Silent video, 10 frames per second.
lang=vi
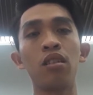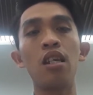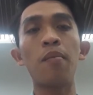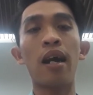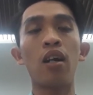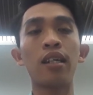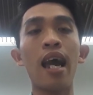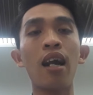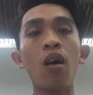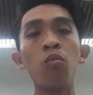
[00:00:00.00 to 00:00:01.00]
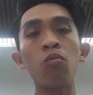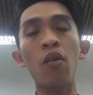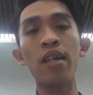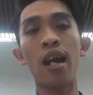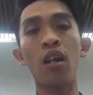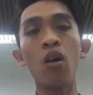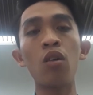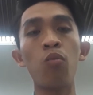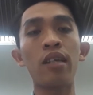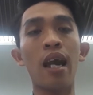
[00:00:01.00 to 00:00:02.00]
nhưng mà người ta không bao giờ nói
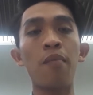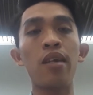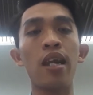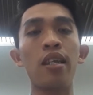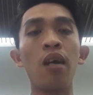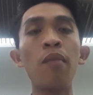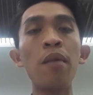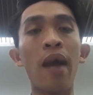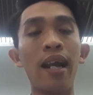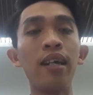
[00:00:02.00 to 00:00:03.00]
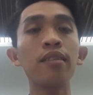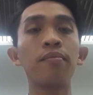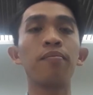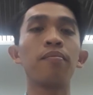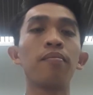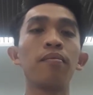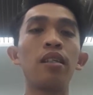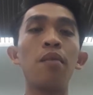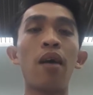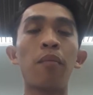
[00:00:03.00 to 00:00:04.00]
đụng chạm gì những mấy bạn hết.
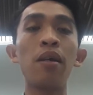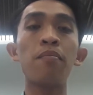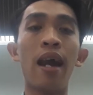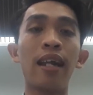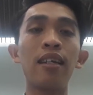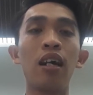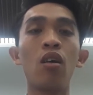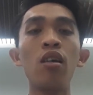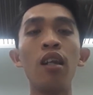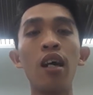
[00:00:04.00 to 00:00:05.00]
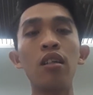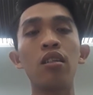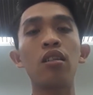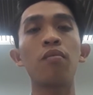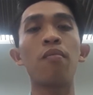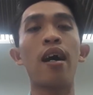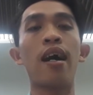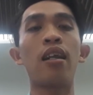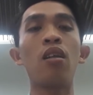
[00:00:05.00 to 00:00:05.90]
Nhưng mà mấy bạn đừng có nên mà